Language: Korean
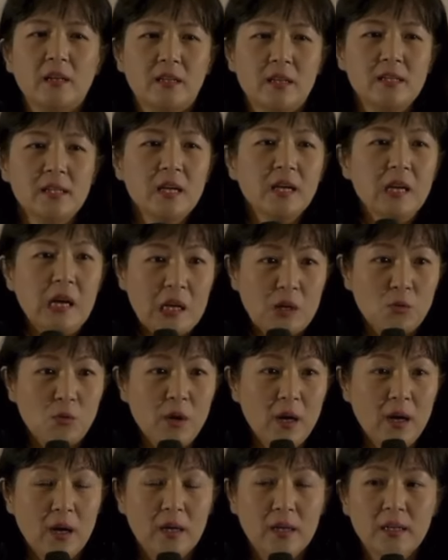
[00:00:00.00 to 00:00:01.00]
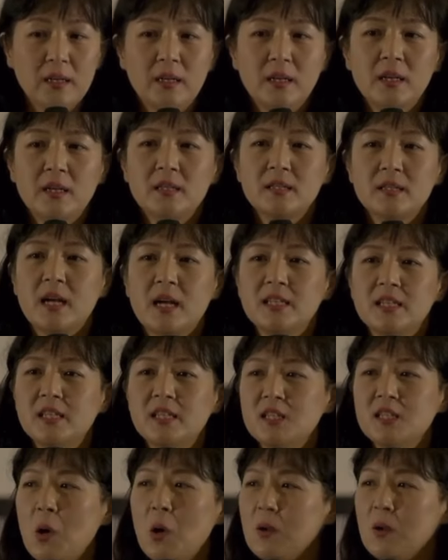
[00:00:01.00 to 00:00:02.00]
내 생각과
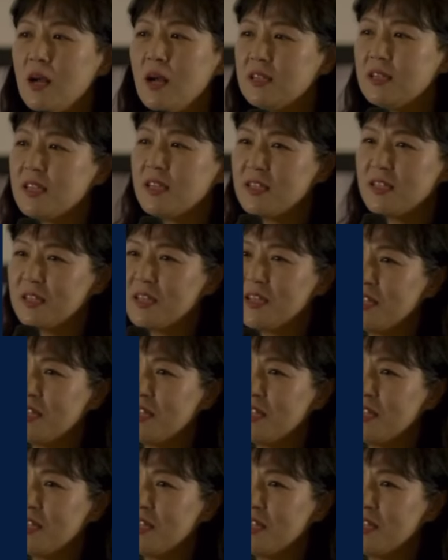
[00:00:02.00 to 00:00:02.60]
다시 석학자들의